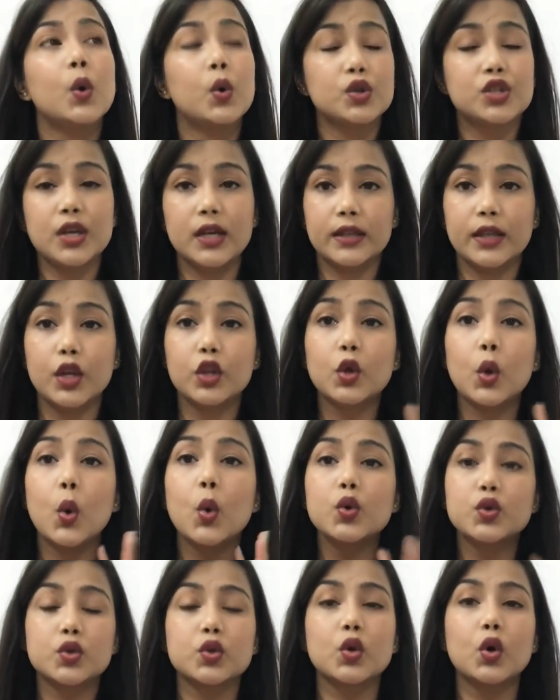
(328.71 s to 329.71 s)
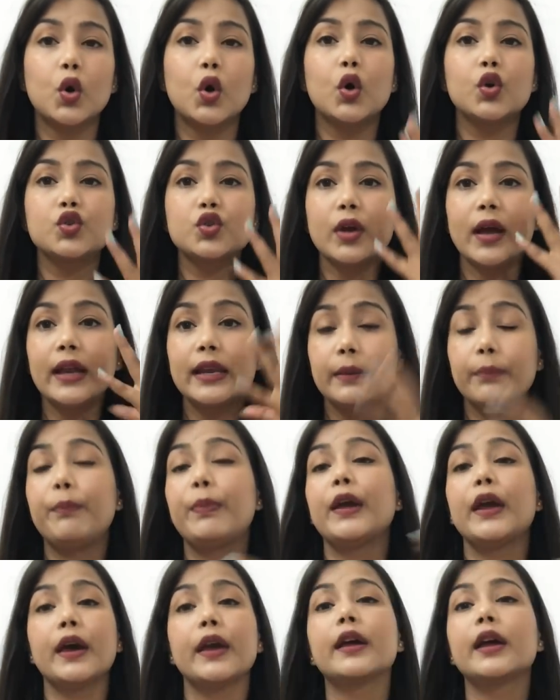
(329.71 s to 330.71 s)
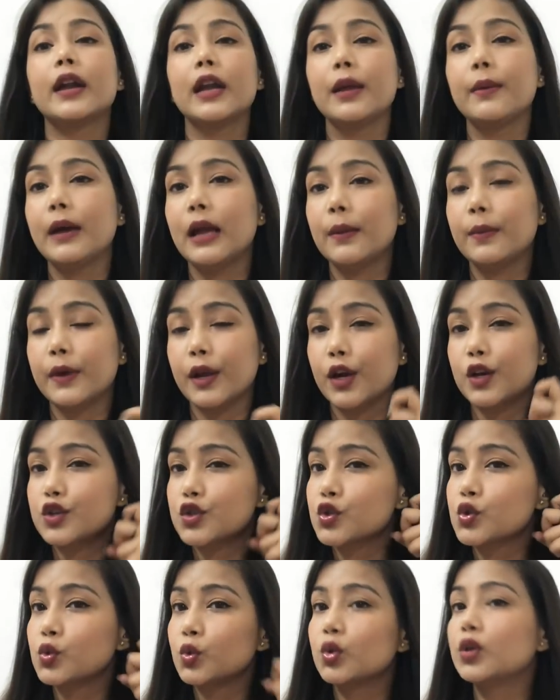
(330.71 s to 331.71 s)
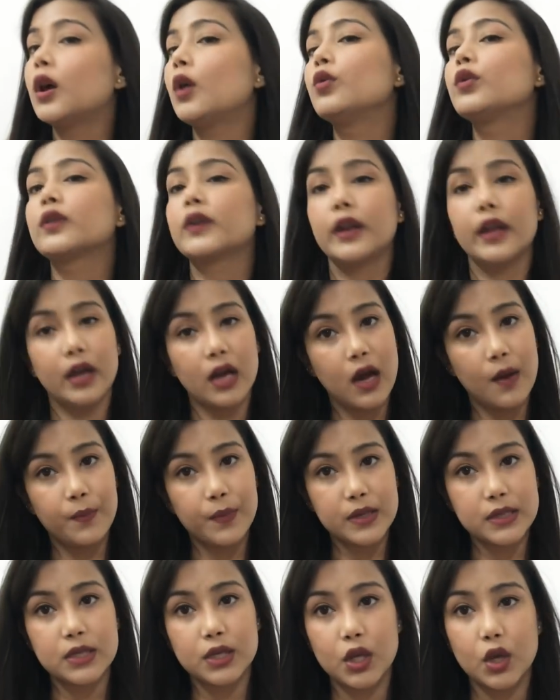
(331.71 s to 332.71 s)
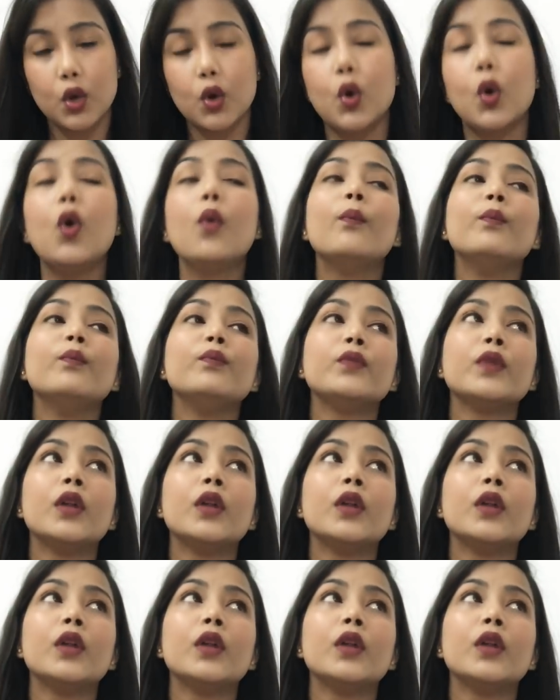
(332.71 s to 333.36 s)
हो जाते हैं तो उसको जो है रिपेयर करने में हेल्प करेगा सूद आउट करेगा आपके स्किन को